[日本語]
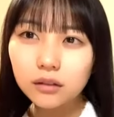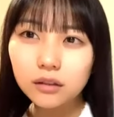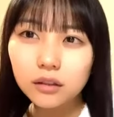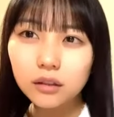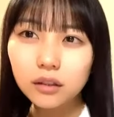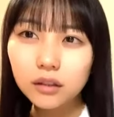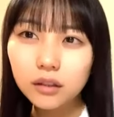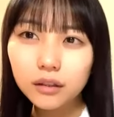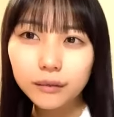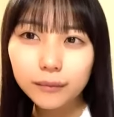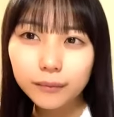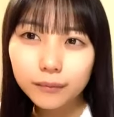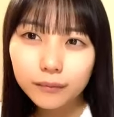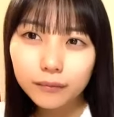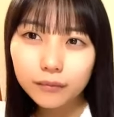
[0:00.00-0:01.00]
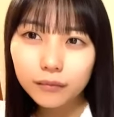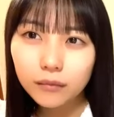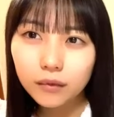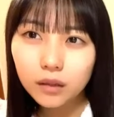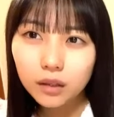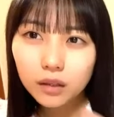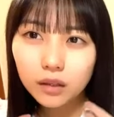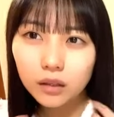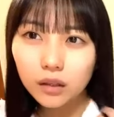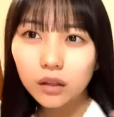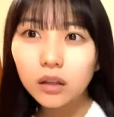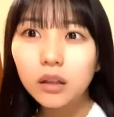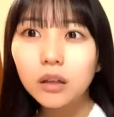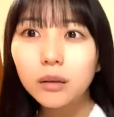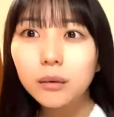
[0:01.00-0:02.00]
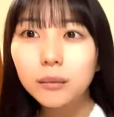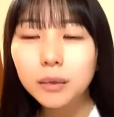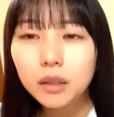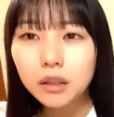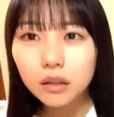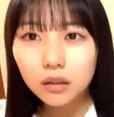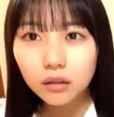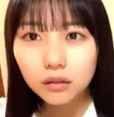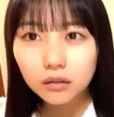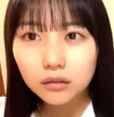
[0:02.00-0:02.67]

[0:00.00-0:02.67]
なんかええみたいな